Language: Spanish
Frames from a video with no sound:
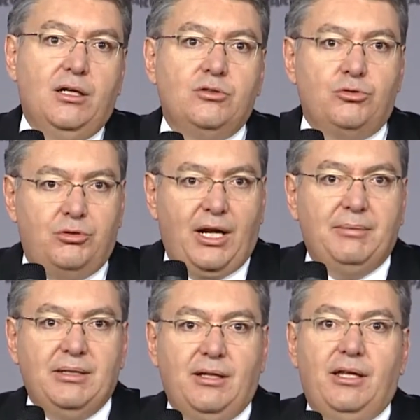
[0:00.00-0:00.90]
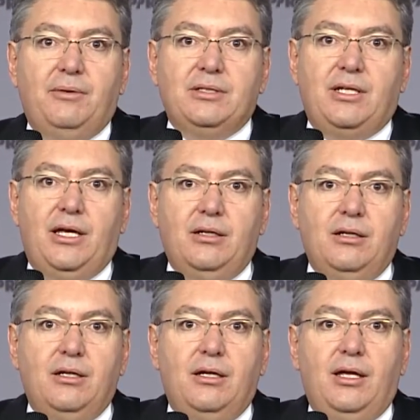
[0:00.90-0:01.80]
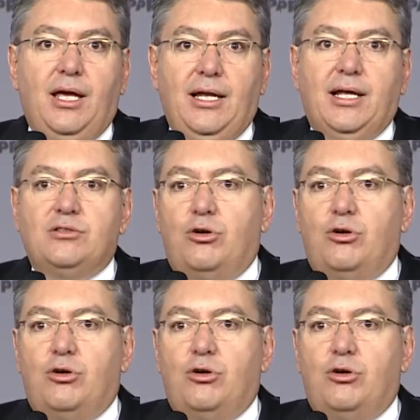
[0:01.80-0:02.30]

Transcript: su trámite debe ser en las